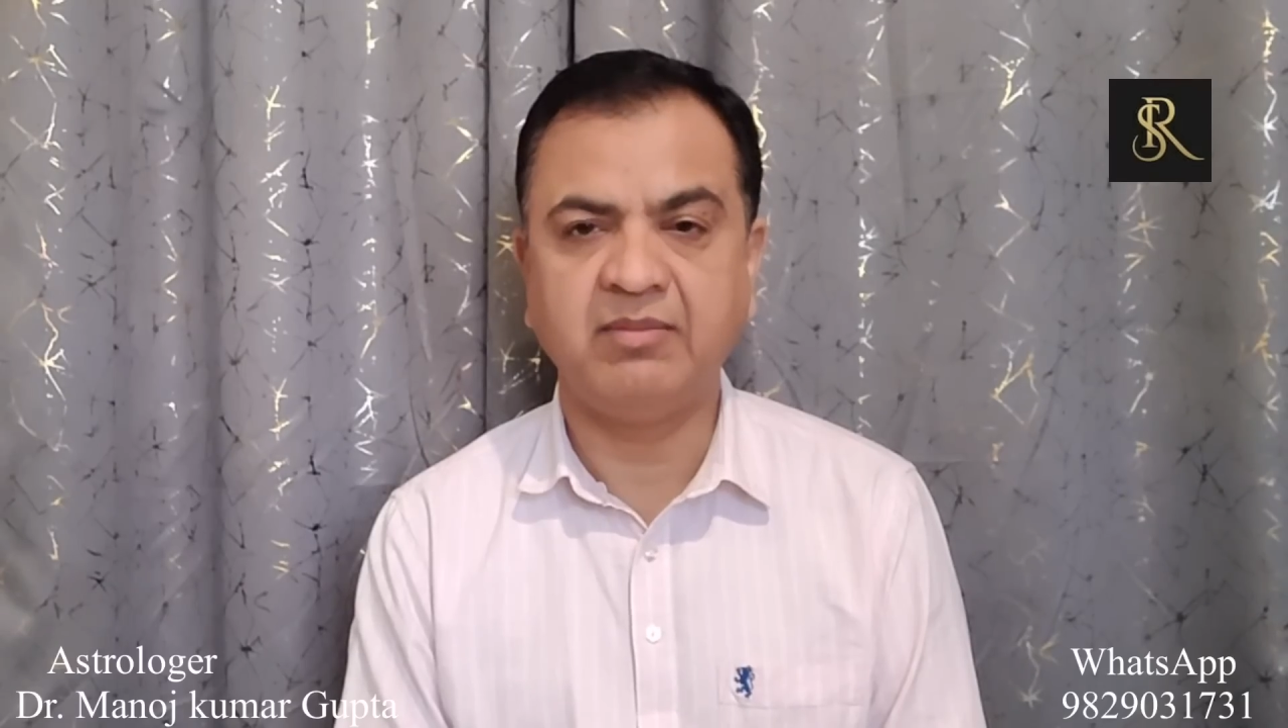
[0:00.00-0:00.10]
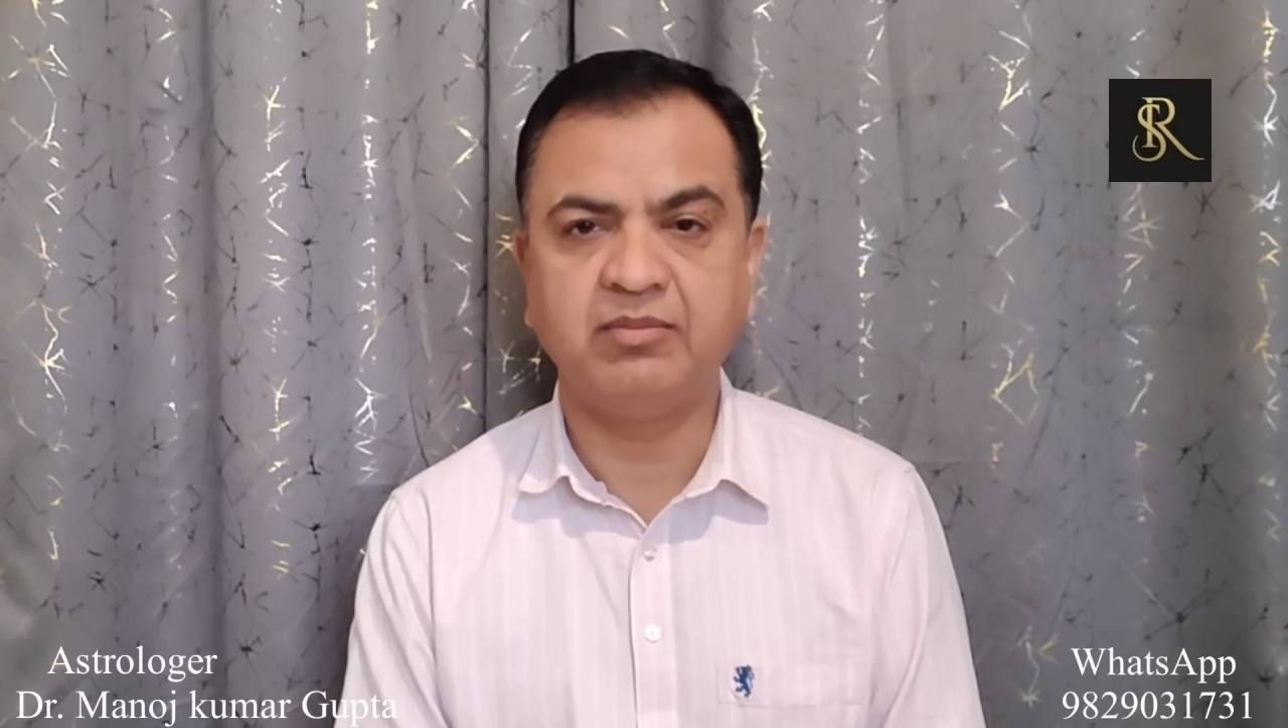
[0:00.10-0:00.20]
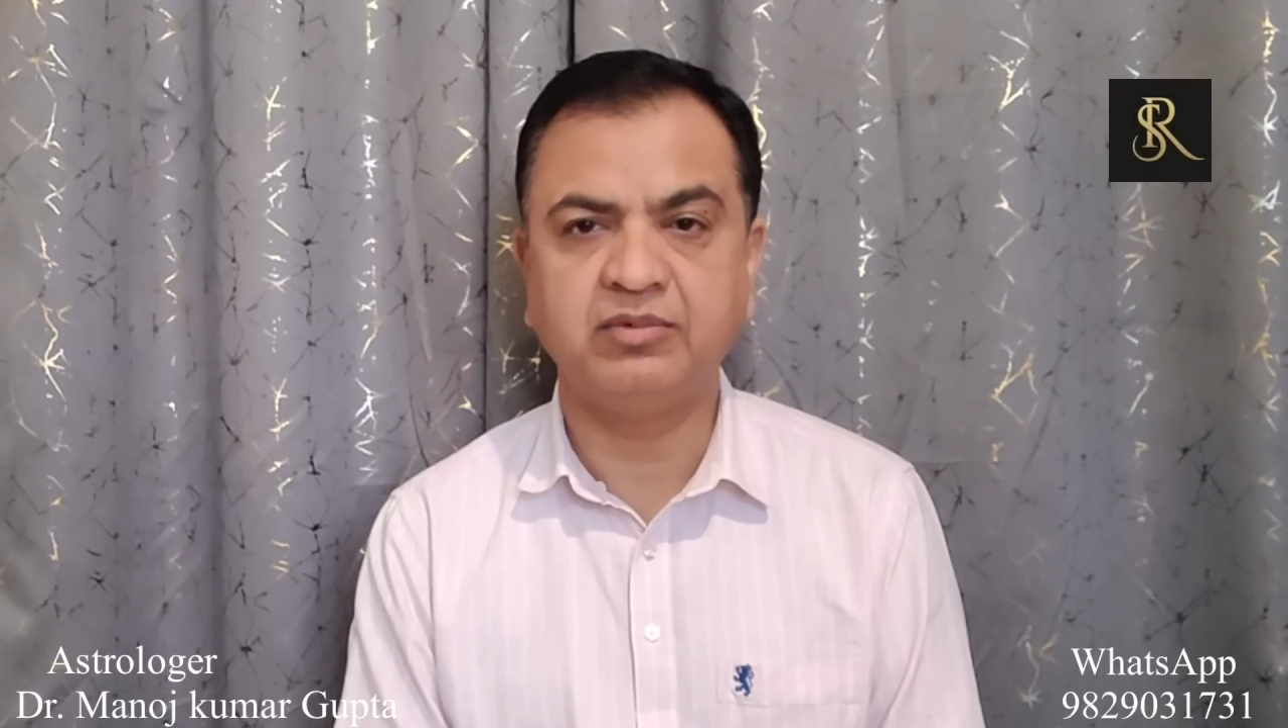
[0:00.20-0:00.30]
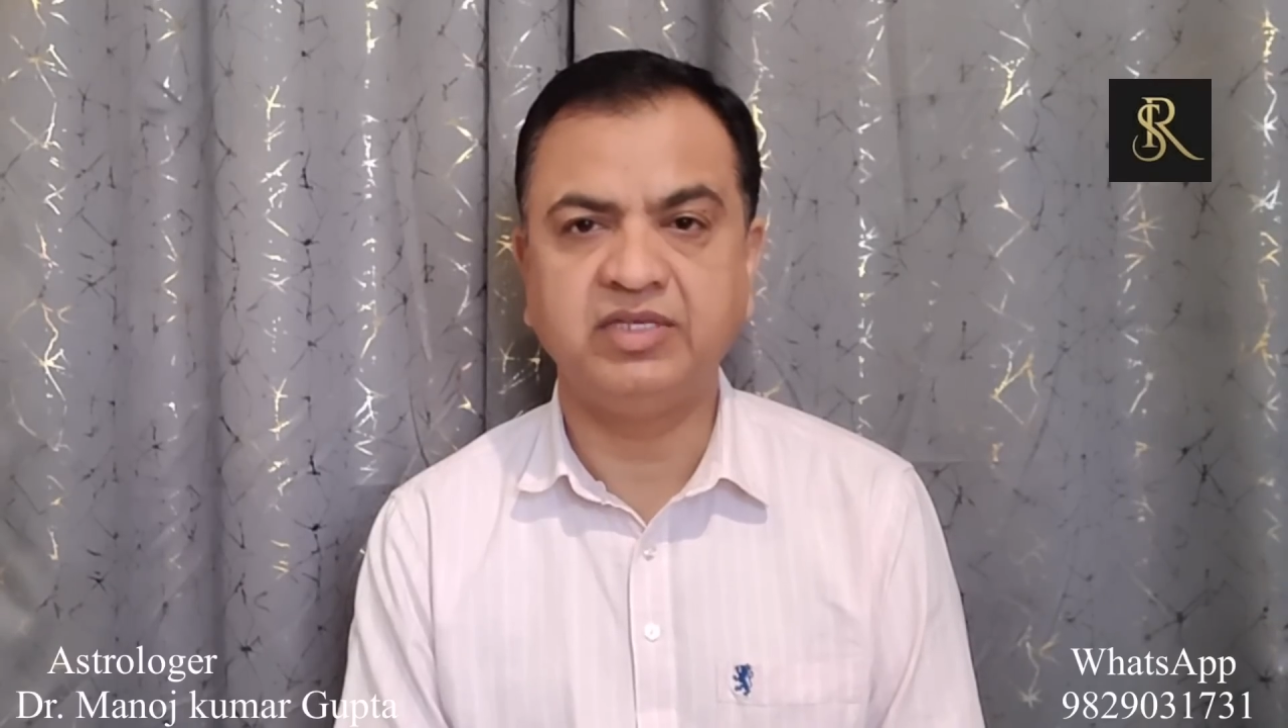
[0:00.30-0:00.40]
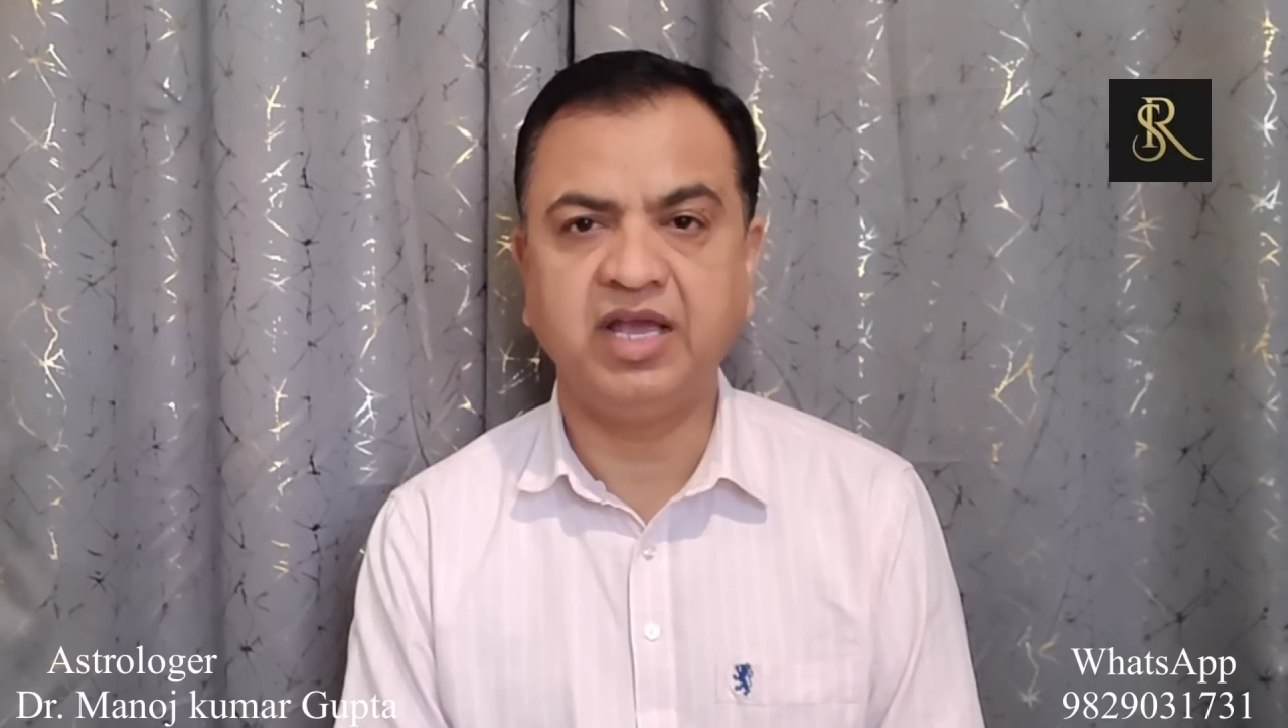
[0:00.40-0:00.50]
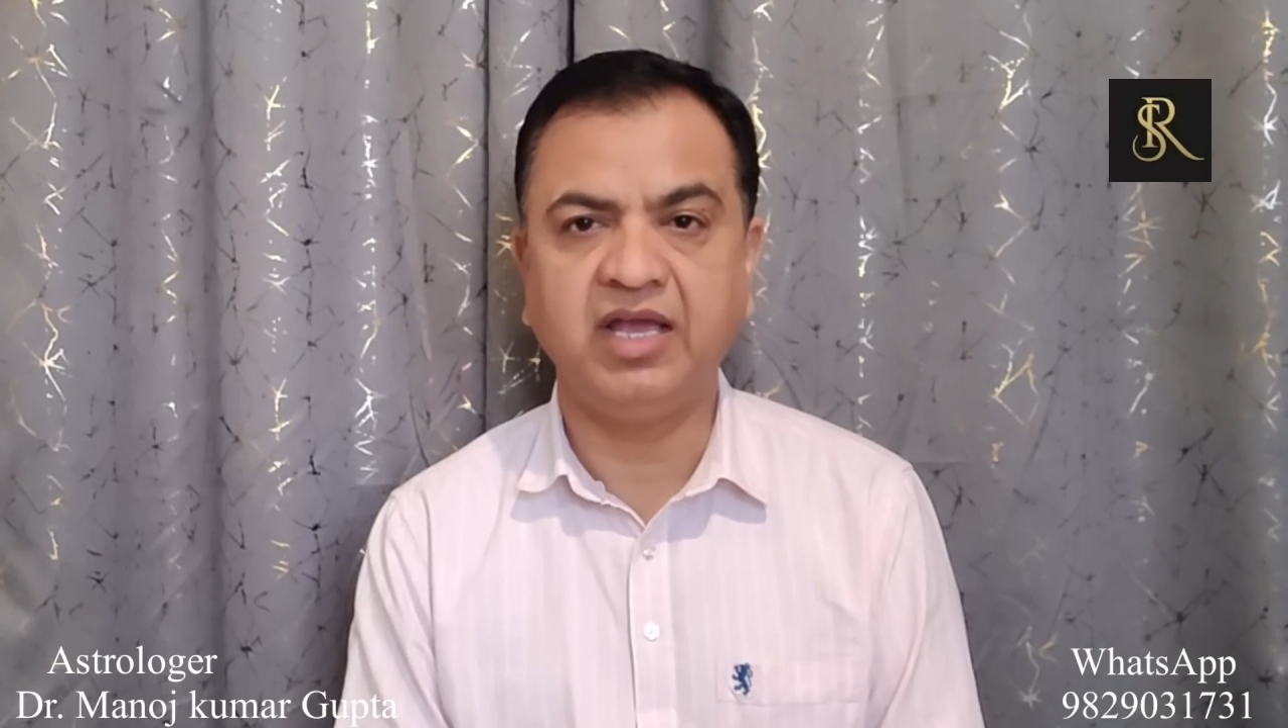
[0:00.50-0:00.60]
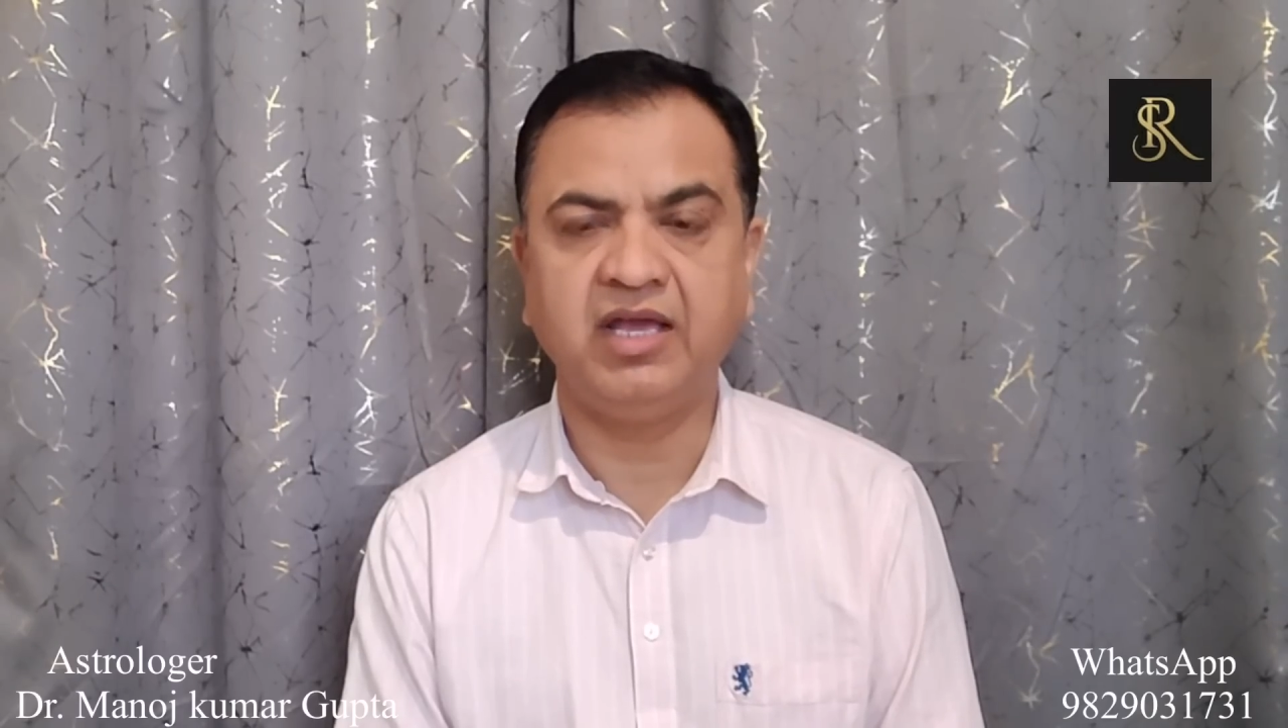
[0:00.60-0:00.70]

आपको दिया